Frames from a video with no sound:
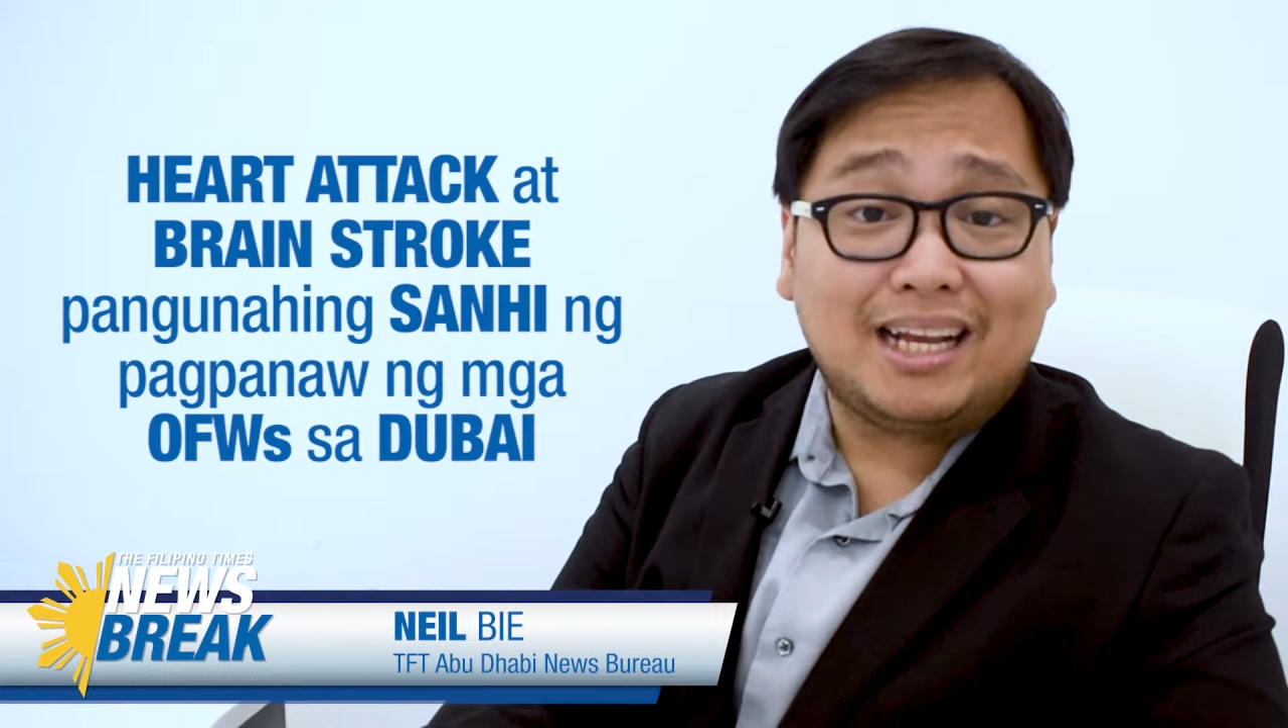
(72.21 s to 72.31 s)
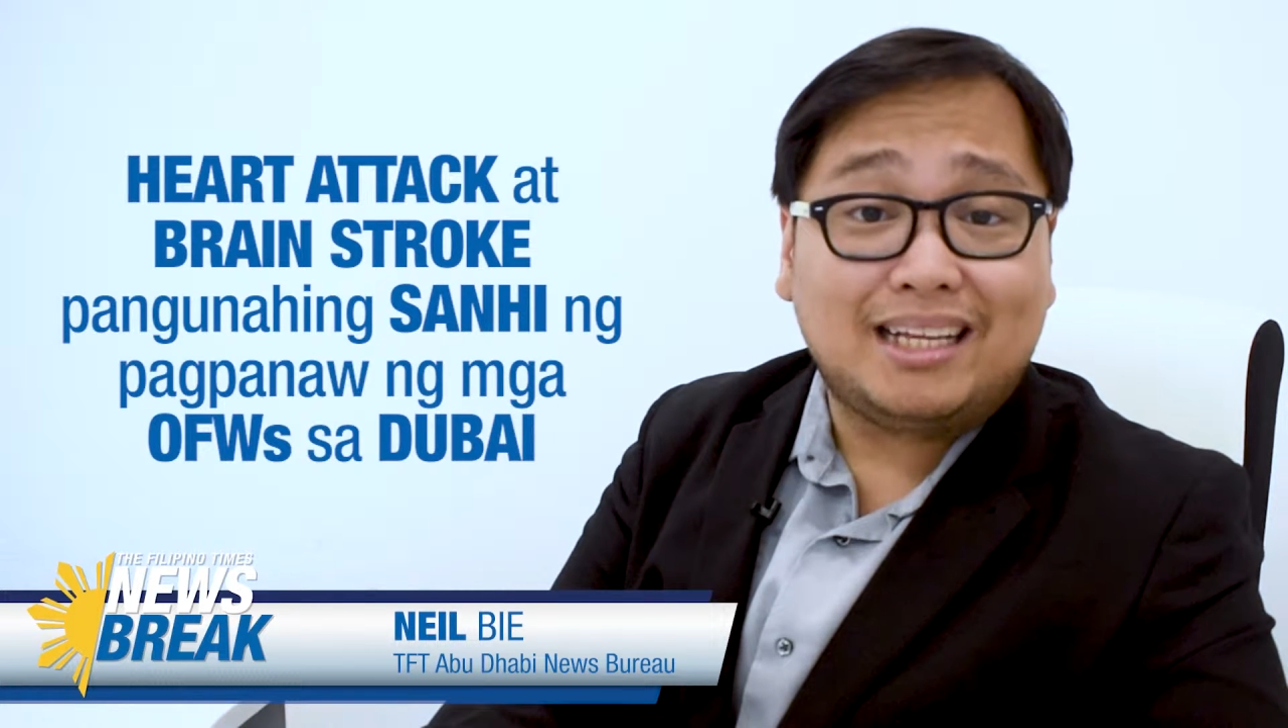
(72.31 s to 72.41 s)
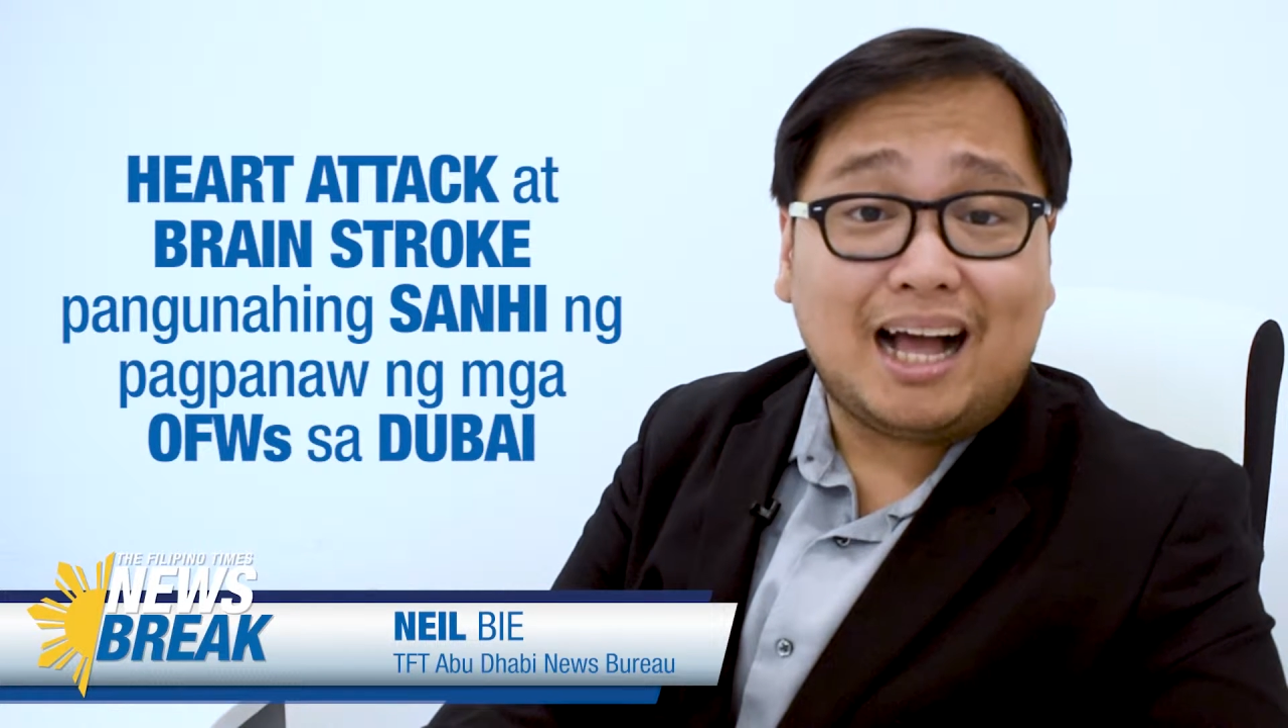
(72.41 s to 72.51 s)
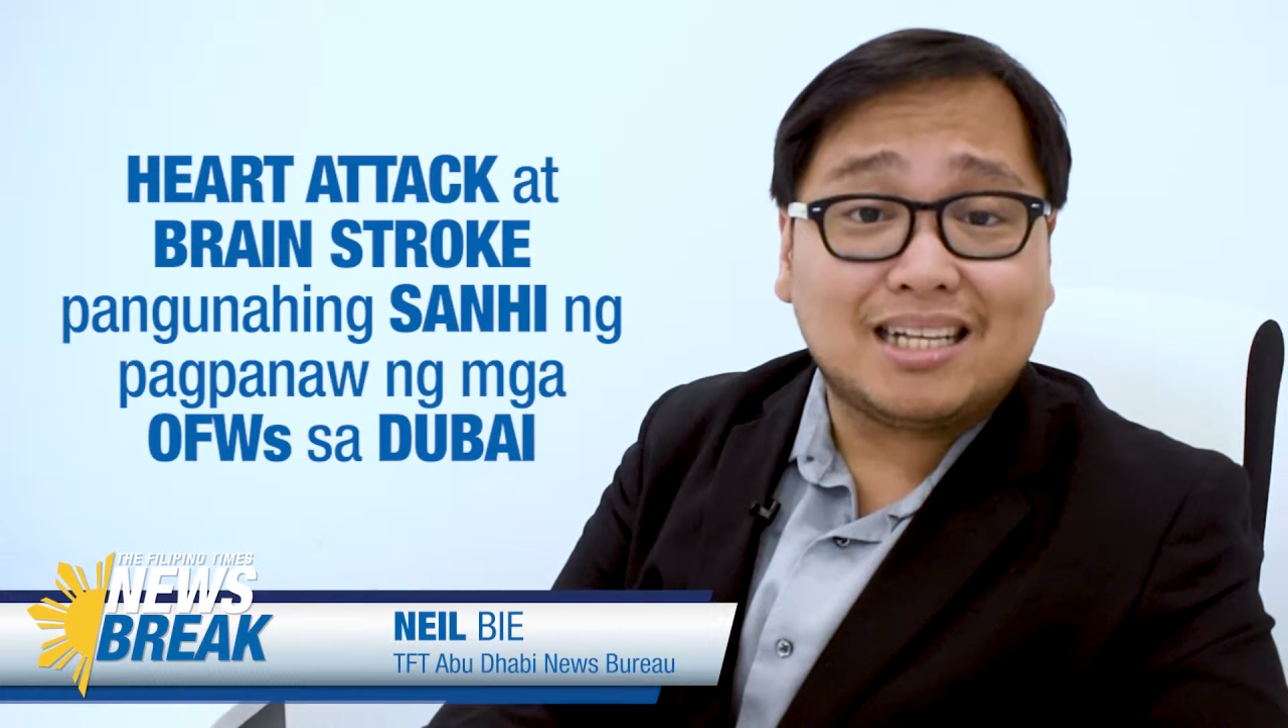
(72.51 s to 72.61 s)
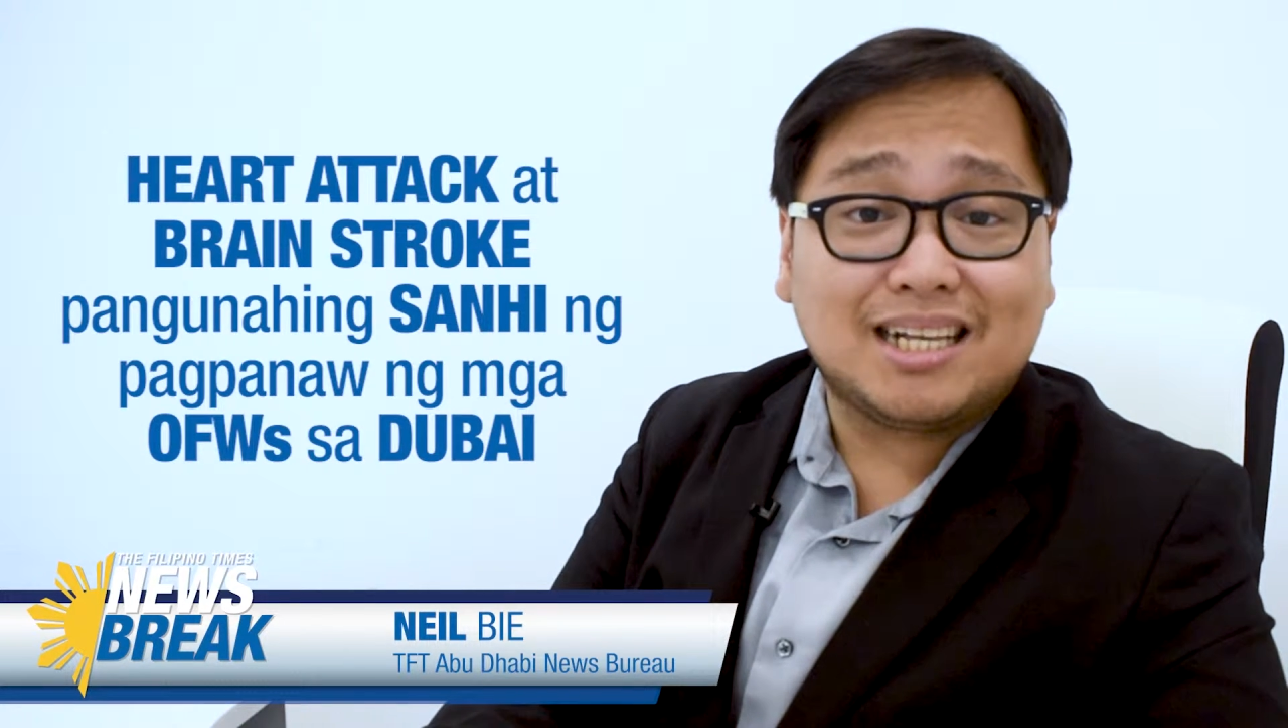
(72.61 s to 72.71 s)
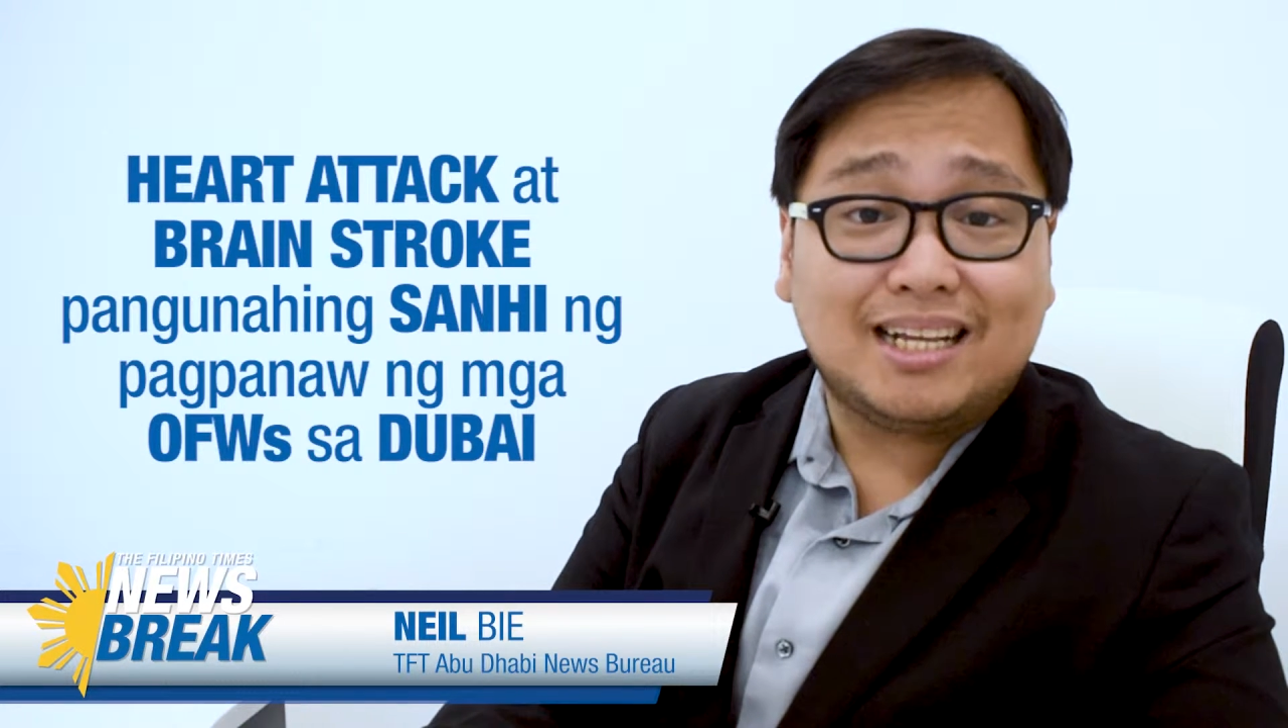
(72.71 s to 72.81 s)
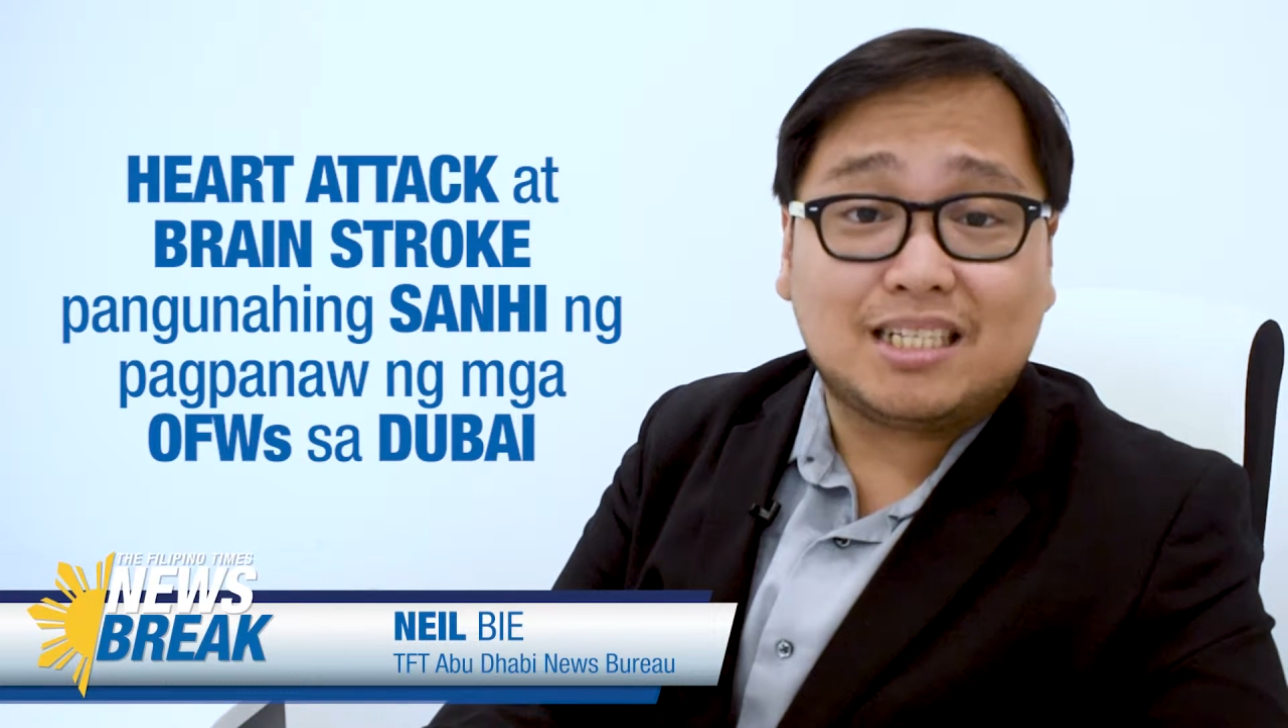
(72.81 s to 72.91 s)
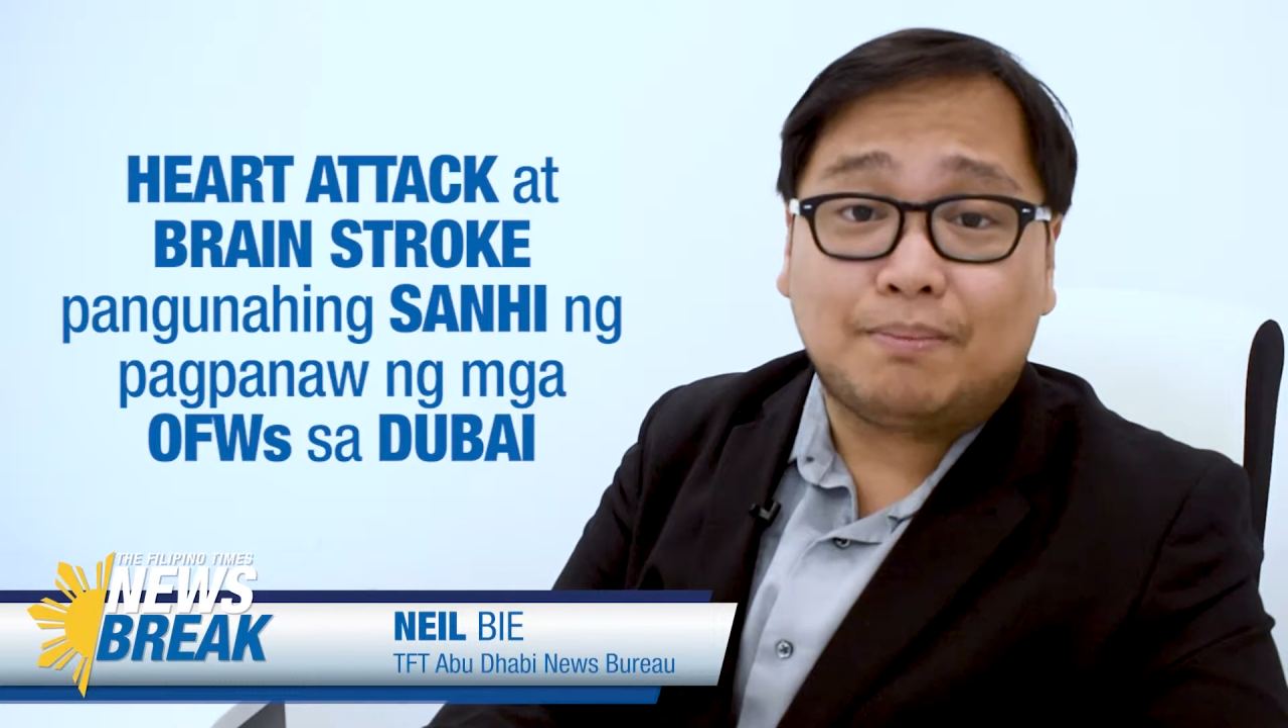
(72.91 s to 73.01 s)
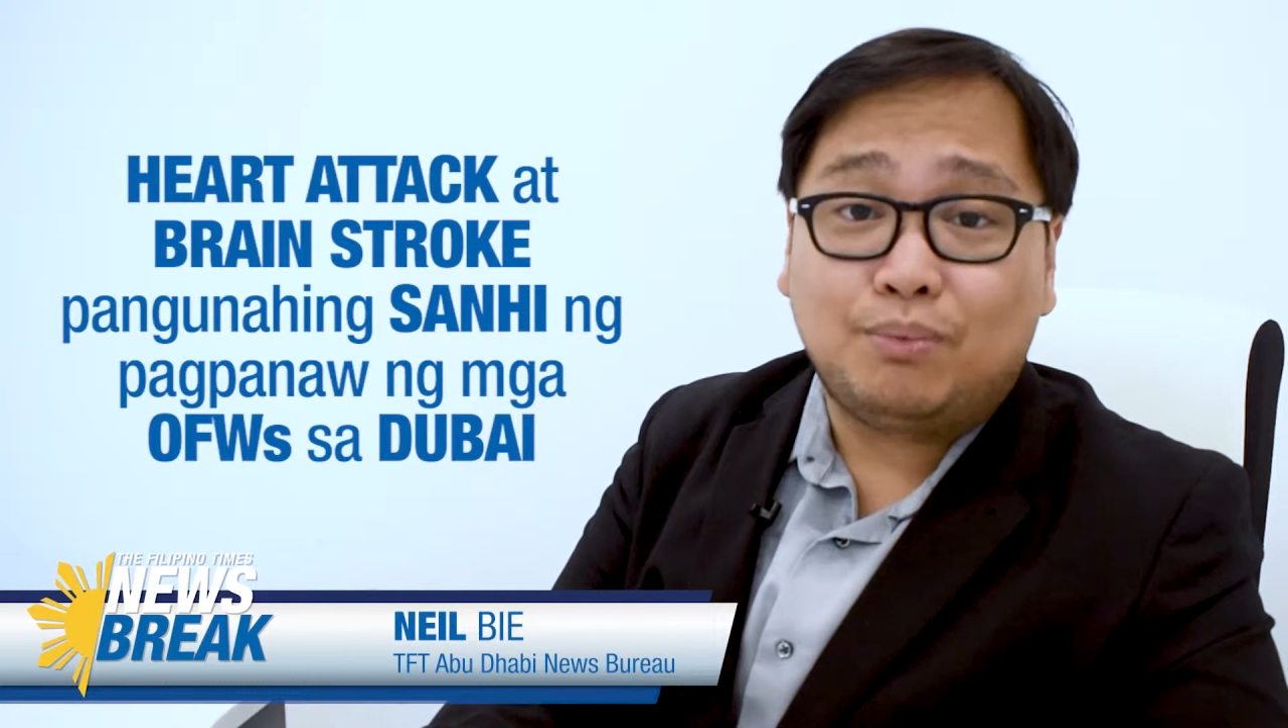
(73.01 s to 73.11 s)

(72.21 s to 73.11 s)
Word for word: nagkakasakit sa